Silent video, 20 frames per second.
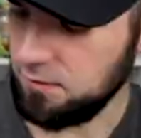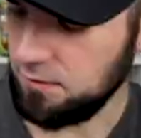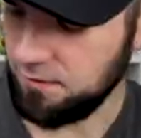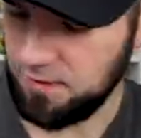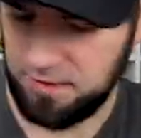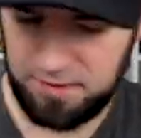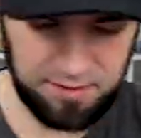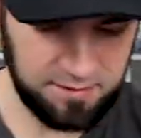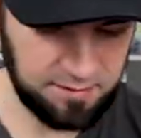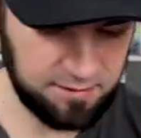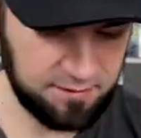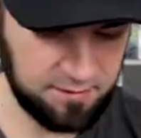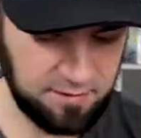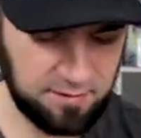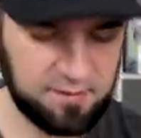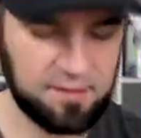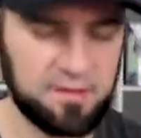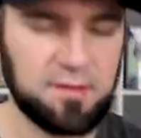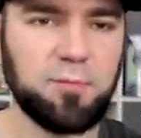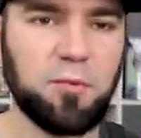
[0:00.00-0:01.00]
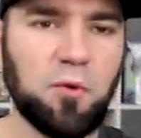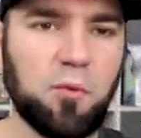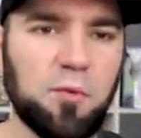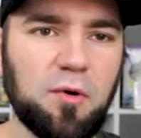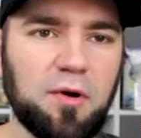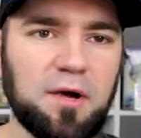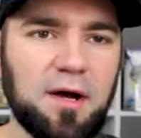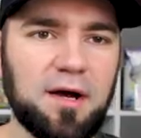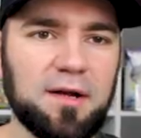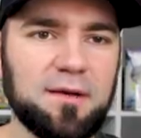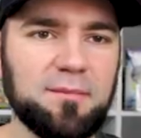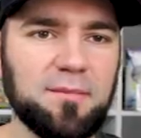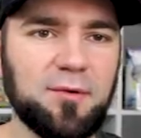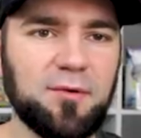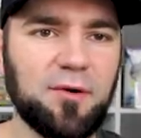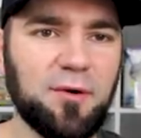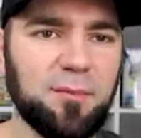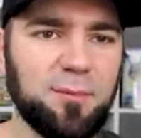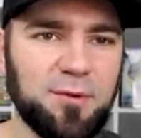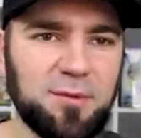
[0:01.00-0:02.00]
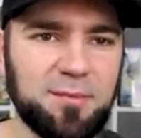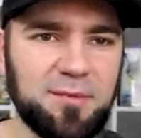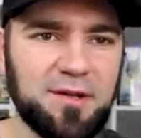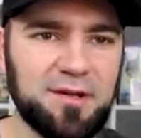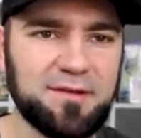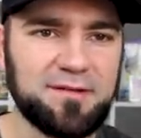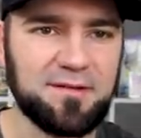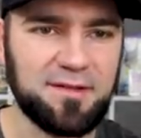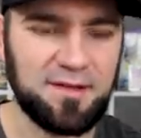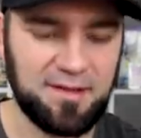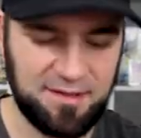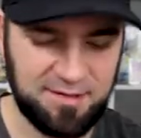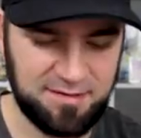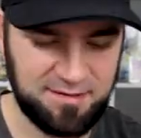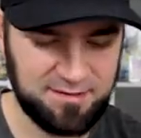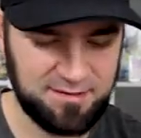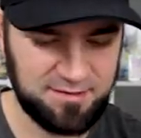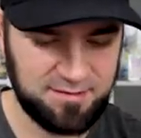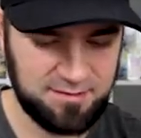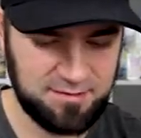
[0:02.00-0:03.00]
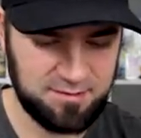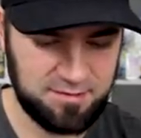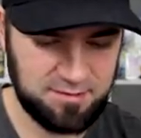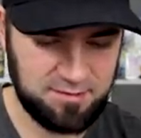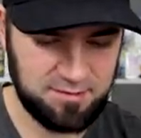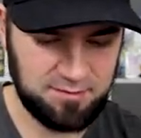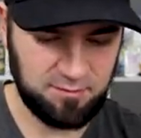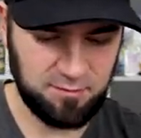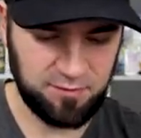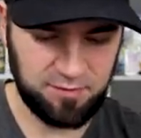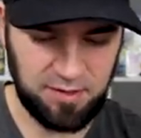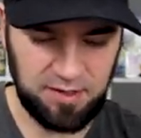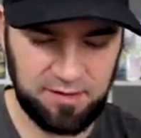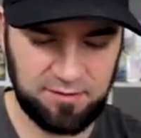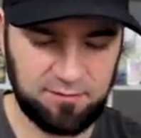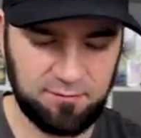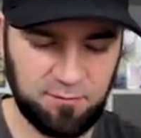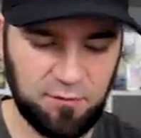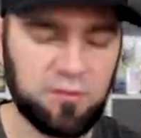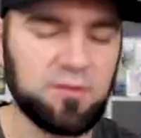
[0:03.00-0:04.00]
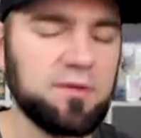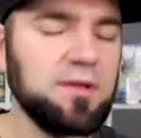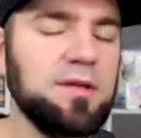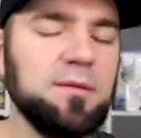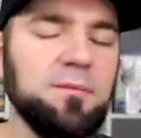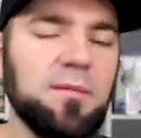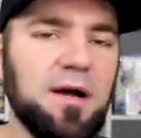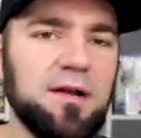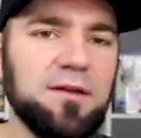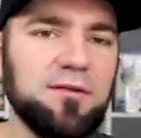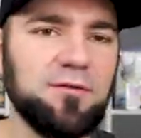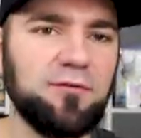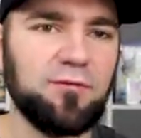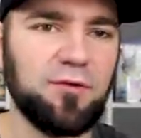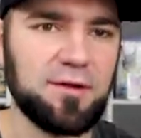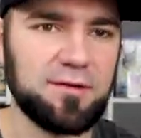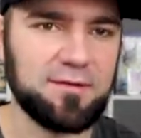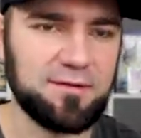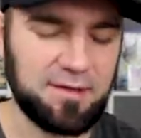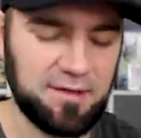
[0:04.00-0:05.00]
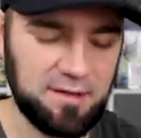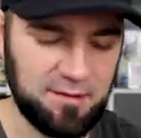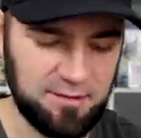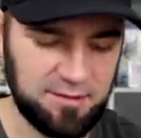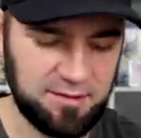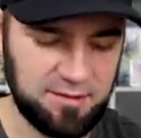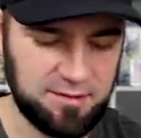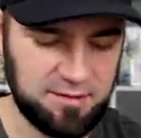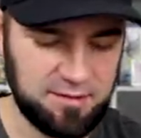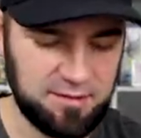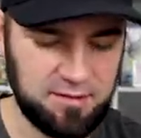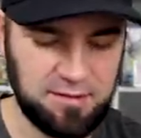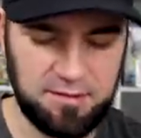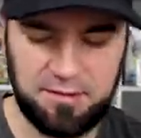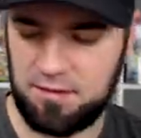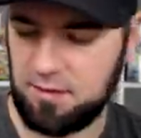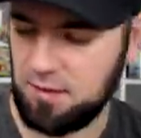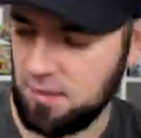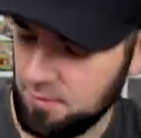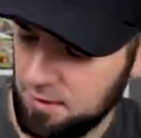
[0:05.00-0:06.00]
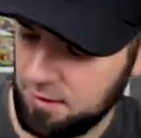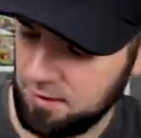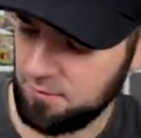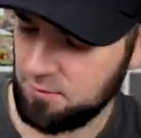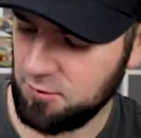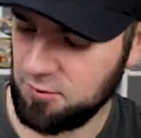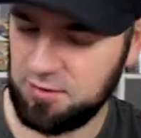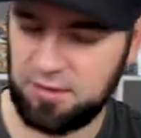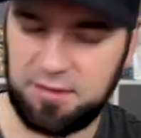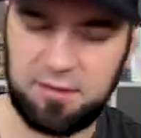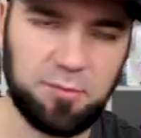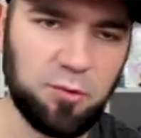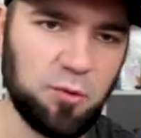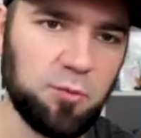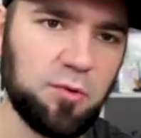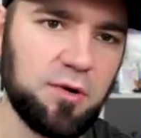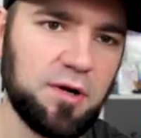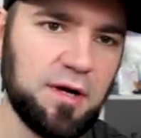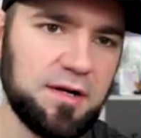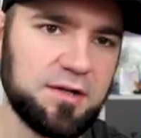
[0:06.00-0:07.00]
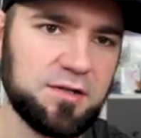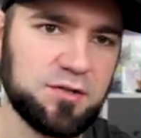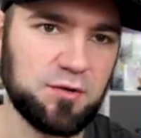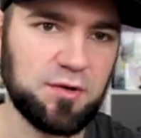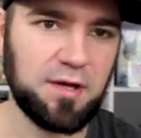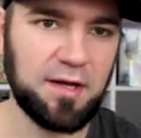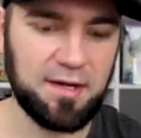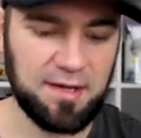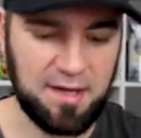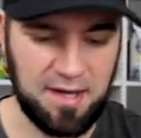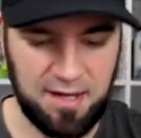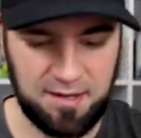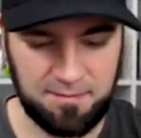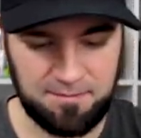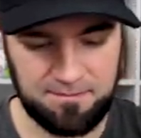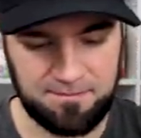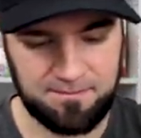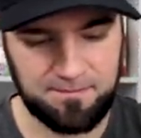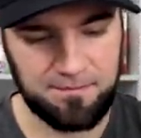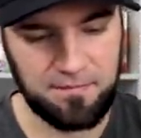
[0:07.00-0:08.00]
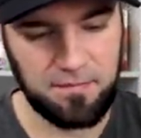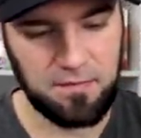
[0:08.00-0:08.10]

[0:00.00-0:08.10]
mir wichtig ist, dass ich die Promokarten bekomme mit der Zeit. Muss, alles, muss nicht immer alles sofort sein, aber am Ende möchte ich die Promokarten schon gerne haben.